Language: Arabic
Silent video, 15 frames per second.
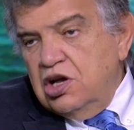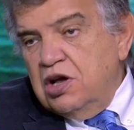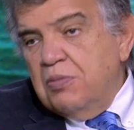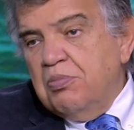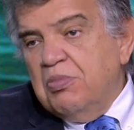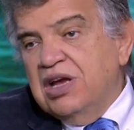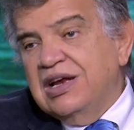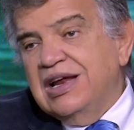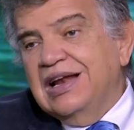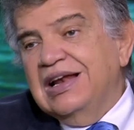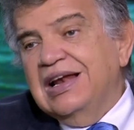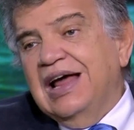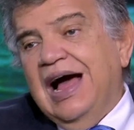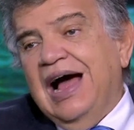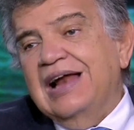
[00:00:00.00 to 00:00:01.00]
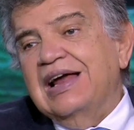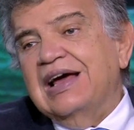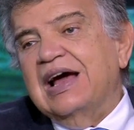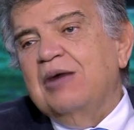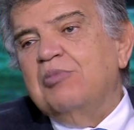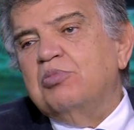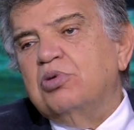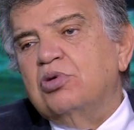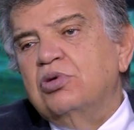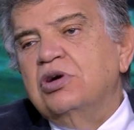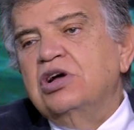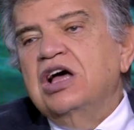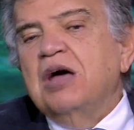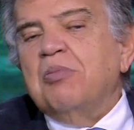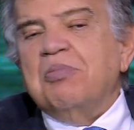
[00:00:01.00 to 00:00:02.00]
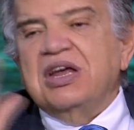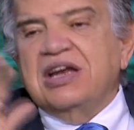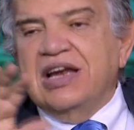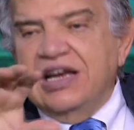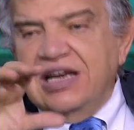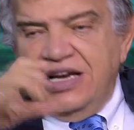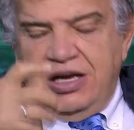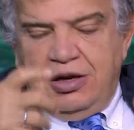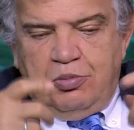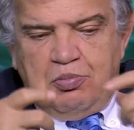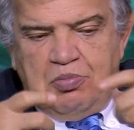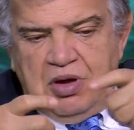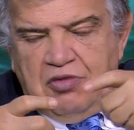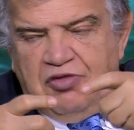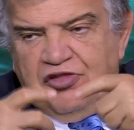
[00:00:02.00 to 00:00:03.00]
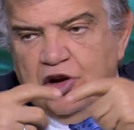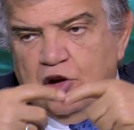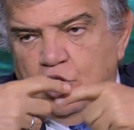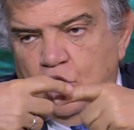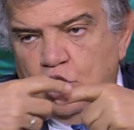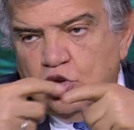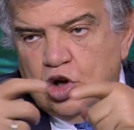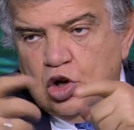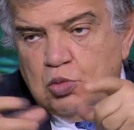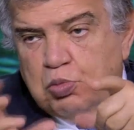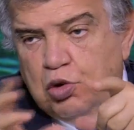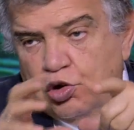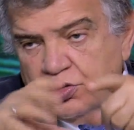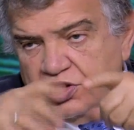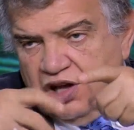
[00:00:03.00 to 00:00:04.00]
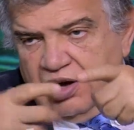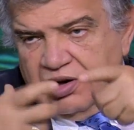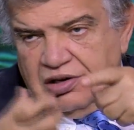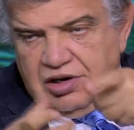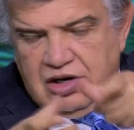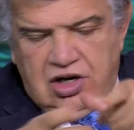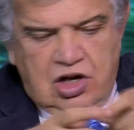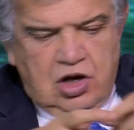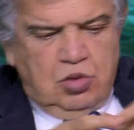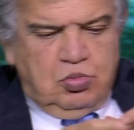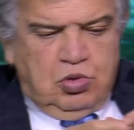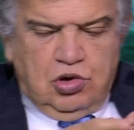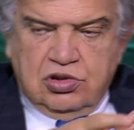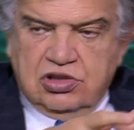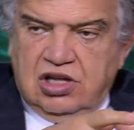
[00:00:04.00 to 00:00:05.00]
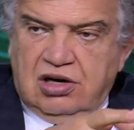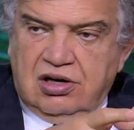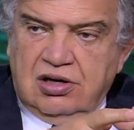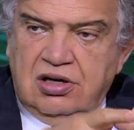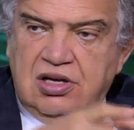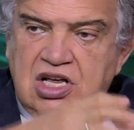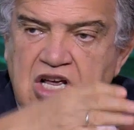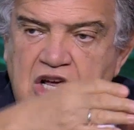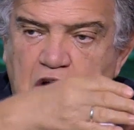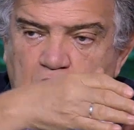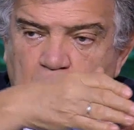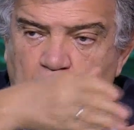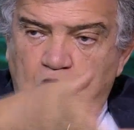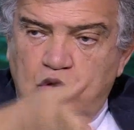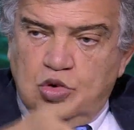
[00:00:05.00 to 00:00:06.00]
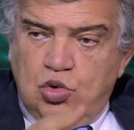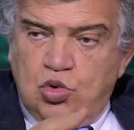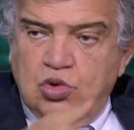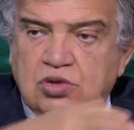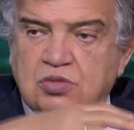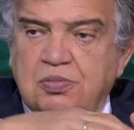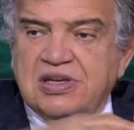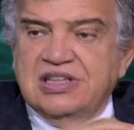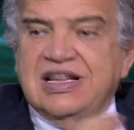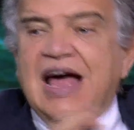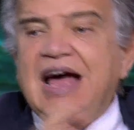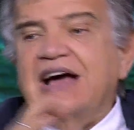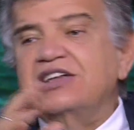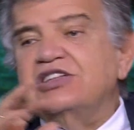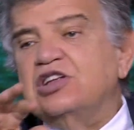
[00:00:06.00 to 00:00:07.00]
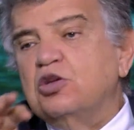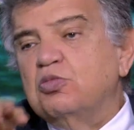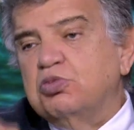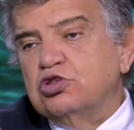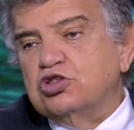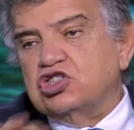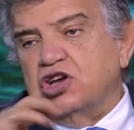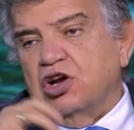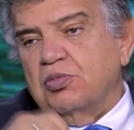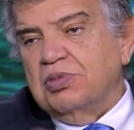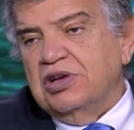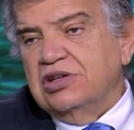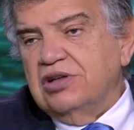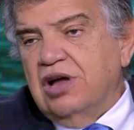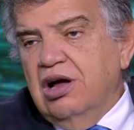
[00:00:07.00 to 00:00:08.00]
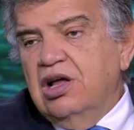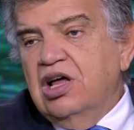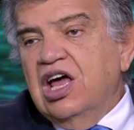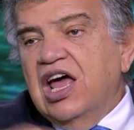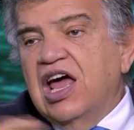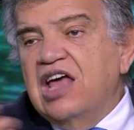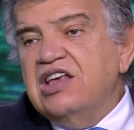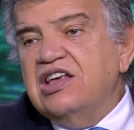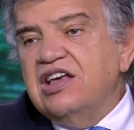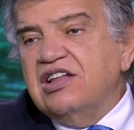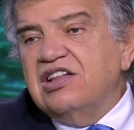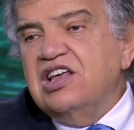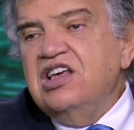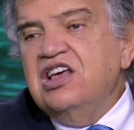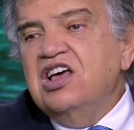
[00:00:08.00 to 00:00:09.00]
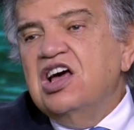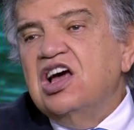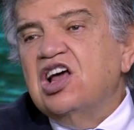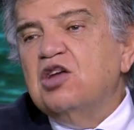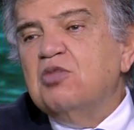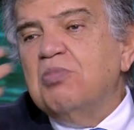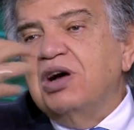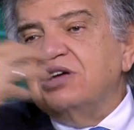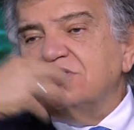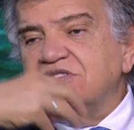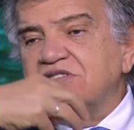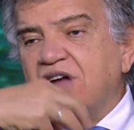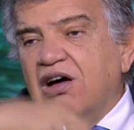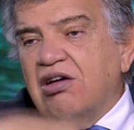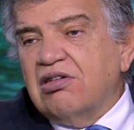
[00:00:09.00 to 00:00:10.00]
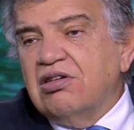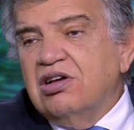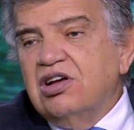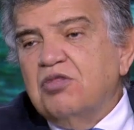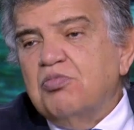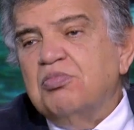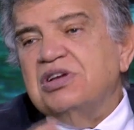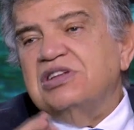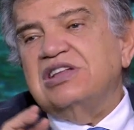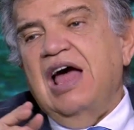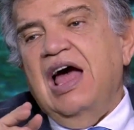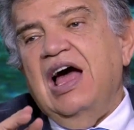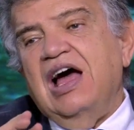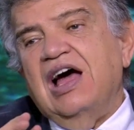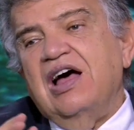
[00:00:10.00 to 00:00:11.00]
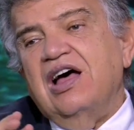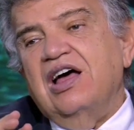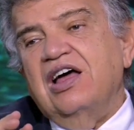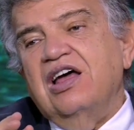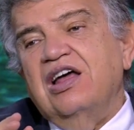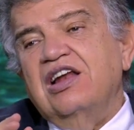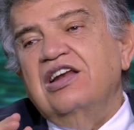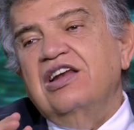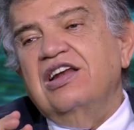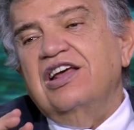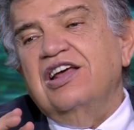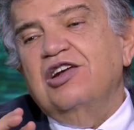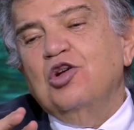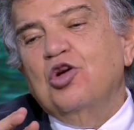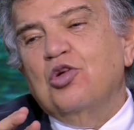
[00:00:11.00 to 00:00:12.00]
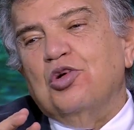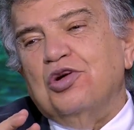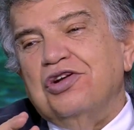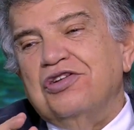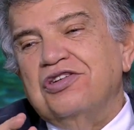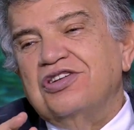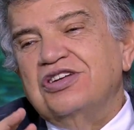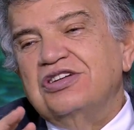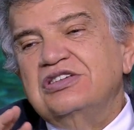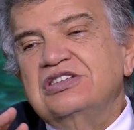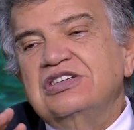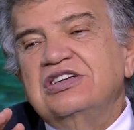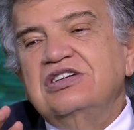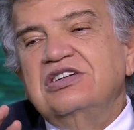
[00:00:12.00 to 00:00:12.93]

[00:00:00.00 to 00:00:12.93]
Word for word: من اللي على جنبه من ال... في الح... البوردر البوردر الحدود بتاعه البطشه البيضة هي دي المصدر بتاع اللون ينفع ان انا